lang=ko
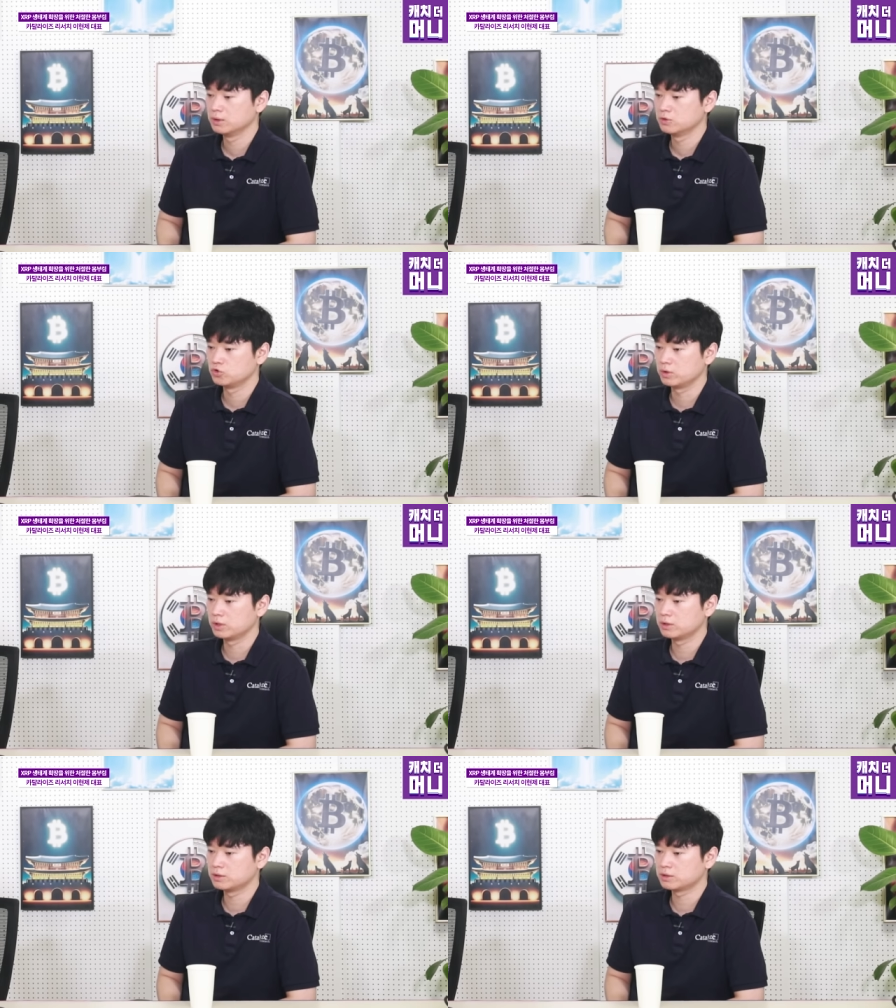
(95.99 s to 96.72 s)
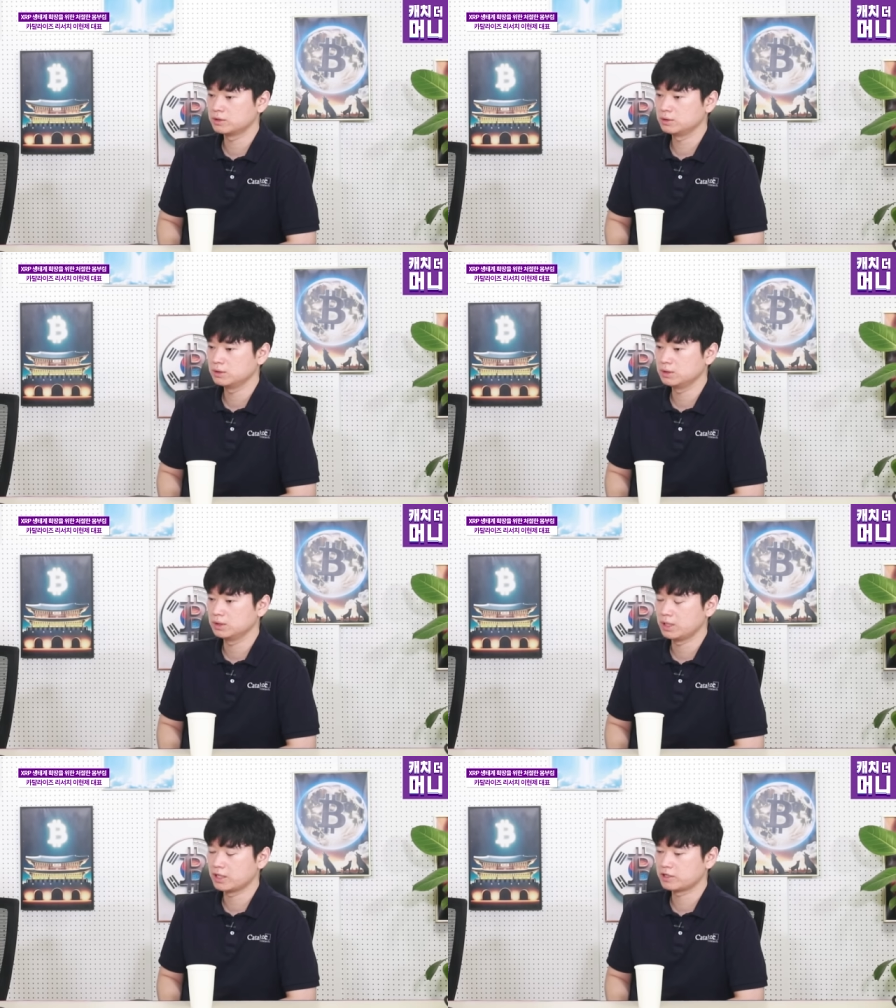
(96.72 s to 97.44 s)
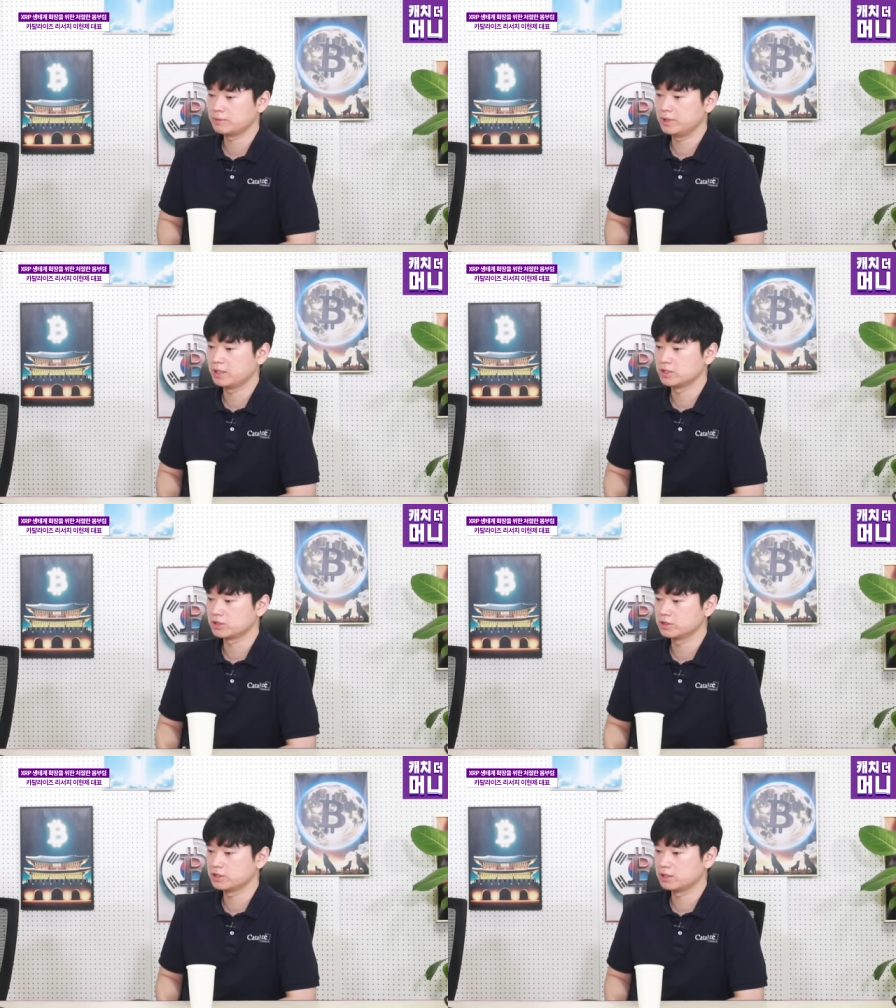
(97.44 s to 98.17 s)
중요한 것은 이 엑스알피
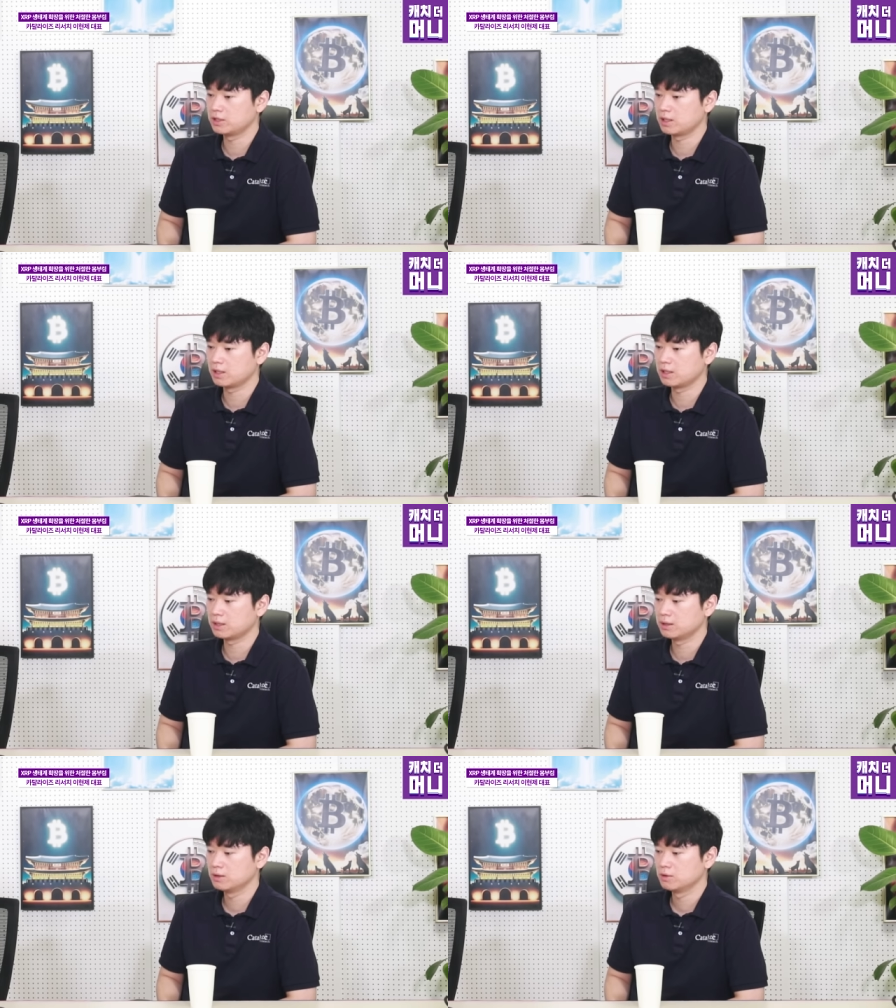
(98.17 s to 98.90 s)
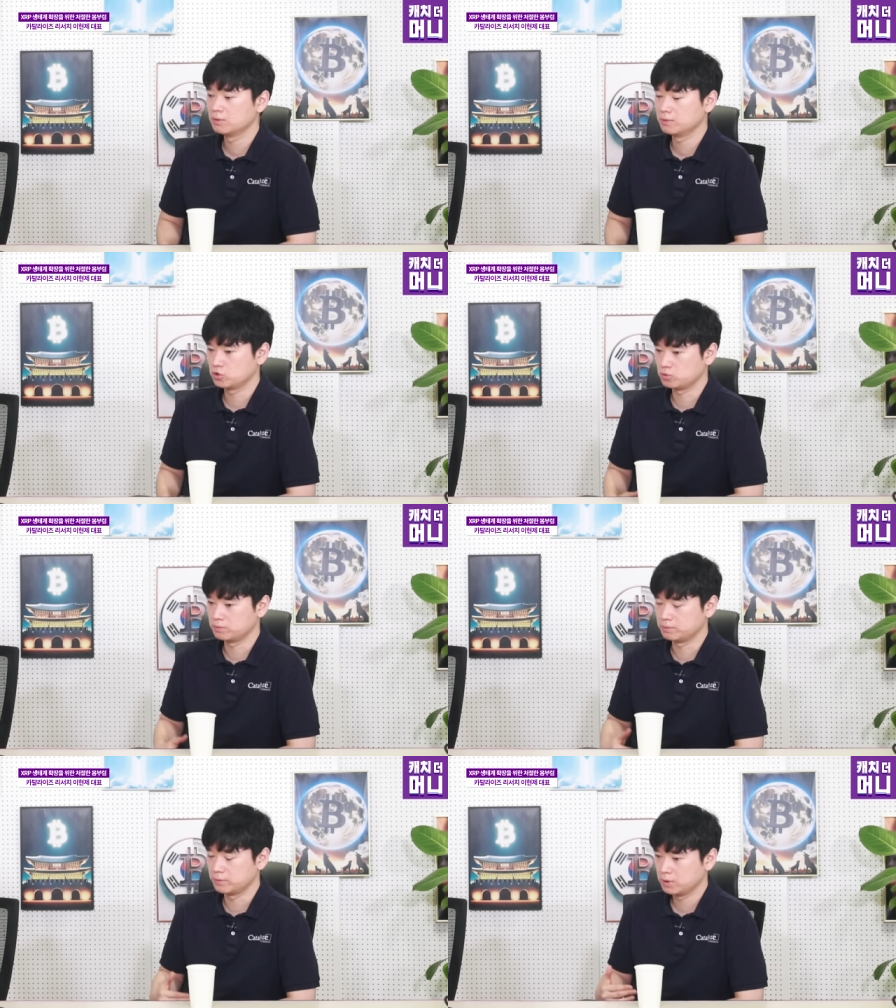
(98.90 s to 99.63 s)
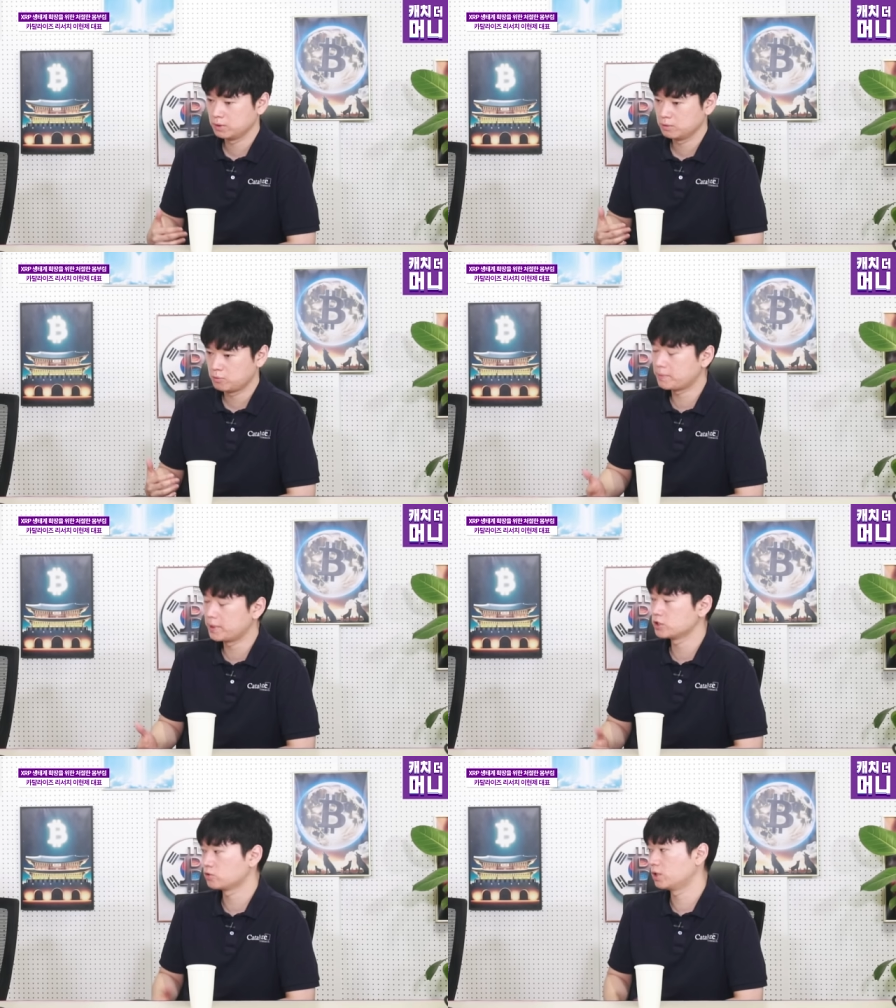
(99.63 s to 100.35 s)
레저의 생태계가 좀
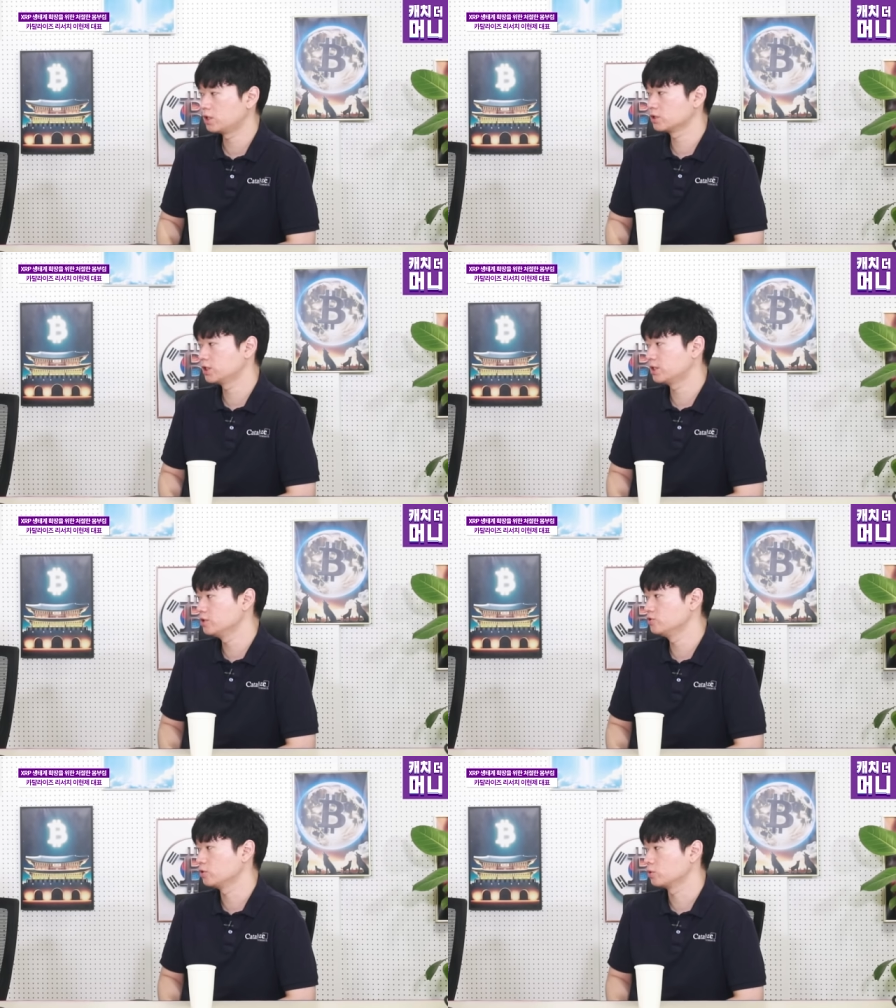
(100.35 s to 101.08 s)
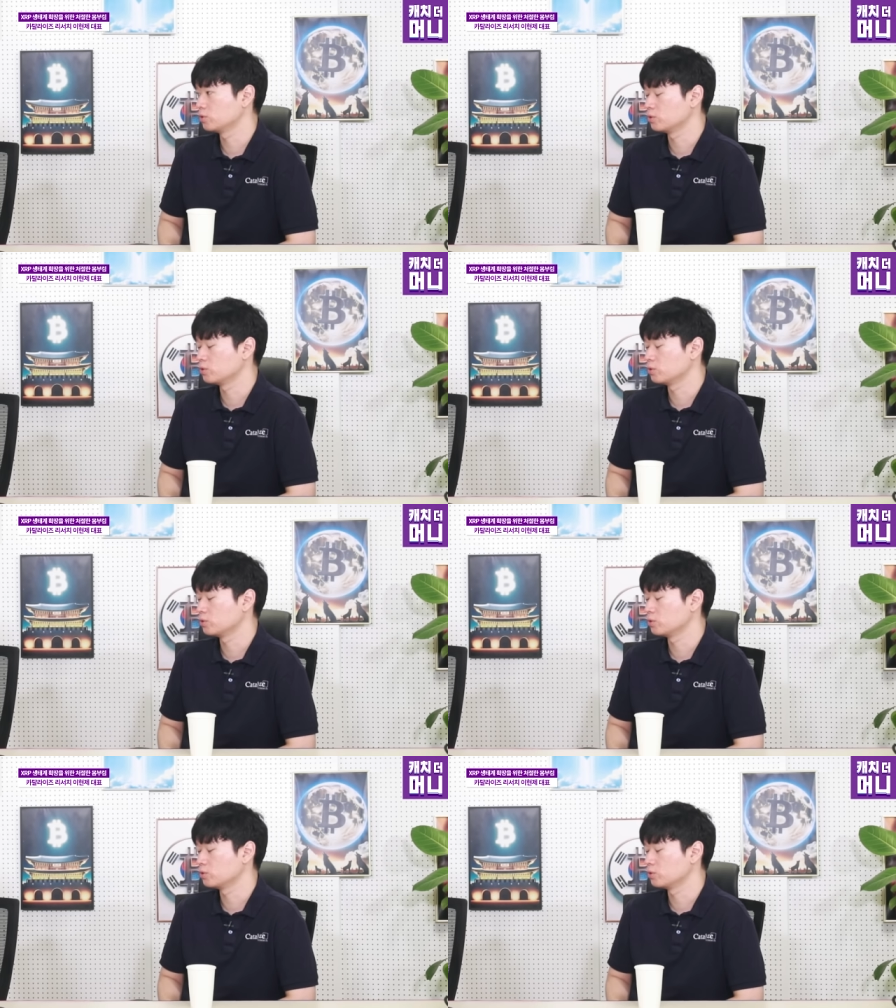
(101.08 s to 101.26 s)
폭발적으로 확장을 할 수 있도록